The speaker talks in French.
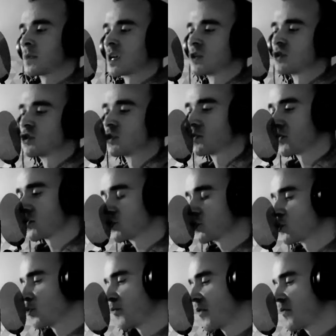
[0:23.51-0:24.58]
L'enfance que
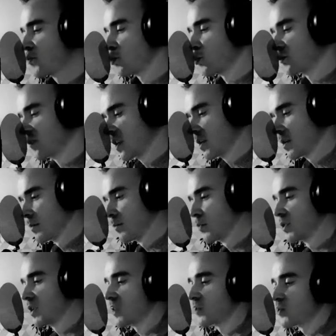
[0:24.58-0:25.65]
je vais vous conter peut
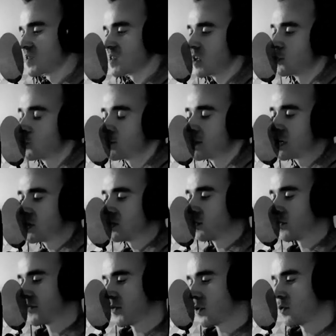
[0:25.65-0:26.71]
être celle de millions
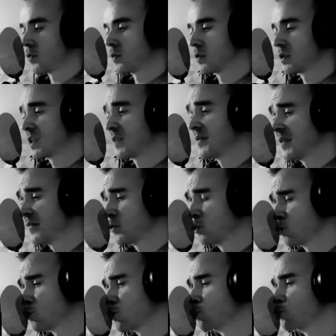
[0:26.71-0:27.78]
d'enfants qui vivent
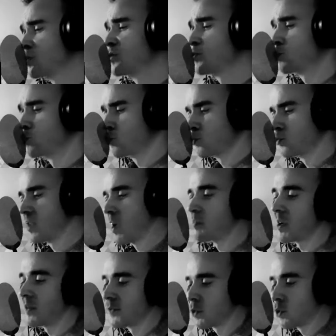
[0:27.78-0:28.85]
aujourd'hui sous le joug d'un père
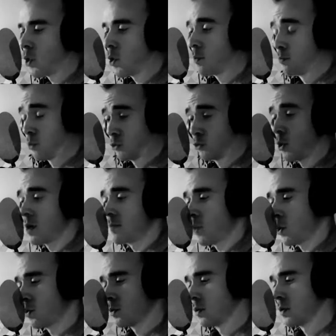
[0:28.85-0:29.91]
violent, pourtant aimant.
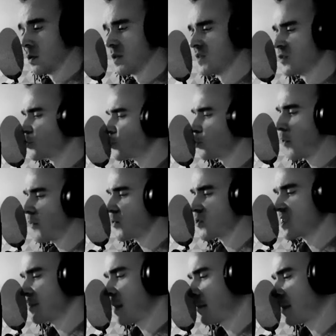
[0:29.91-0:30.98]
Si je n'en
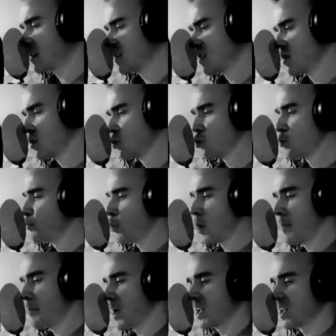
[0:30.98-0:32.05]
faisais pas partie, je ne
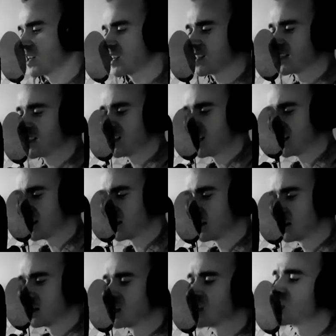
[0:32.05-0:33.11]
pourrais pas écrire ces lignes,
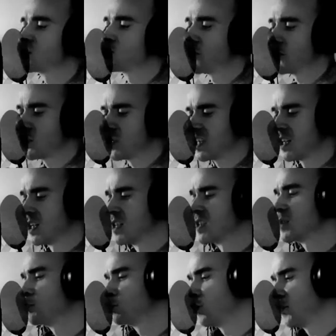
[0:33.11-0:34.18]
ces souvenirs, ces
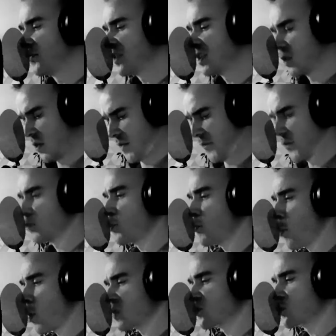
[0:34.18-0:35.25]
bouts de vie qui ont fait de
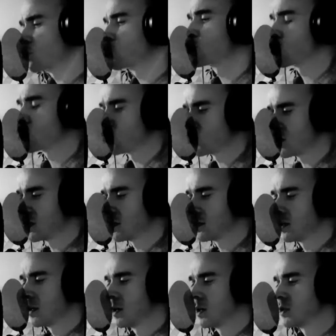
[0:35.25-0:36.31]
moi ce que je suis.
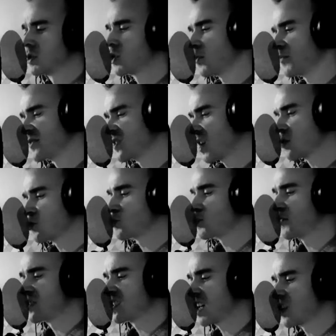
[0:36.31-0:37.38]
J'ai en image ce
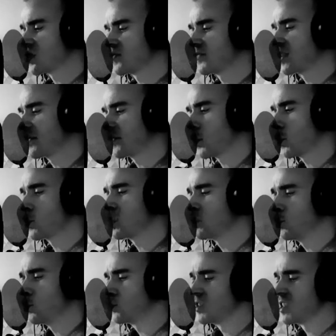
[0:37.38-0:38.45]
visage fiévreux,
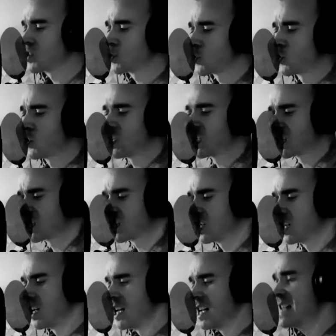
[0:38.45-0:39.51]
haineux, otique, colérique.
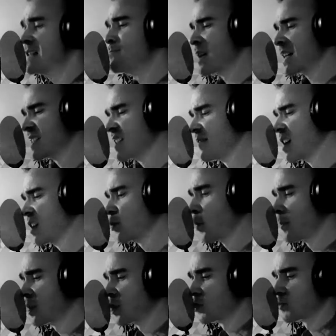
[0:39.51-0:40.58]
Il persévère dans
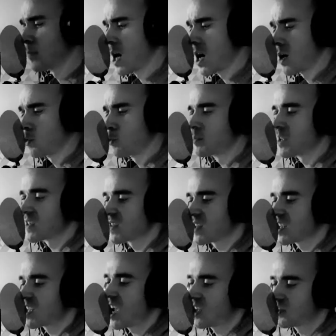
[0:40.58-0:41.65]
mes cauchemars ou bien
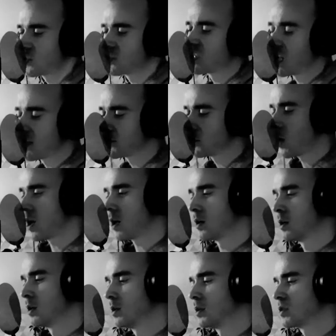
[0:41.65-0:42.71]
s'égare dans des rêves noirs.
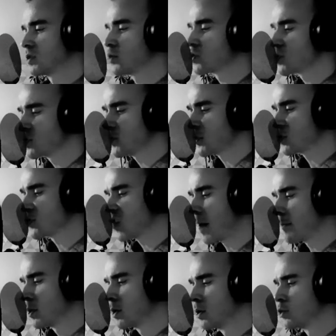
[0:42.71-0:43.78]
Possédé par le
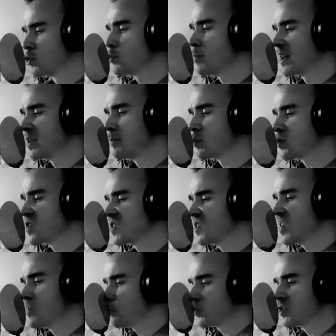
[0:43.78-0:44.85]
diable, tu m'as
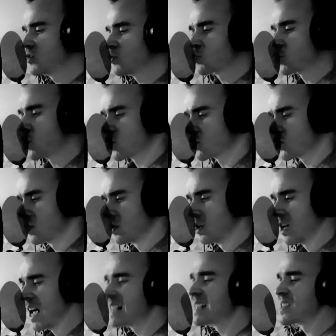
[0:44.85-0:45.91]
dépossédé de mon innocence.
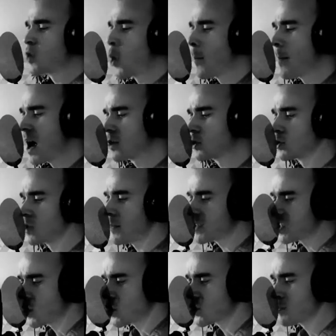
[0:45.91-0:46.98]
Est-ce normal que ta
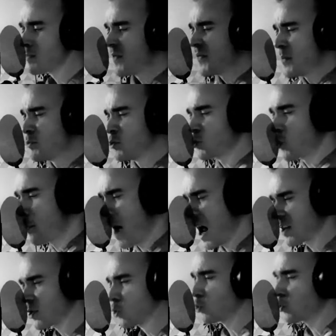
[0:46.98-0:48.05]
présence m'ait fait plus de
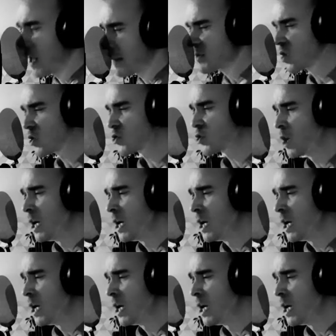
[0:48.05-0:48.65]
mal que ton absence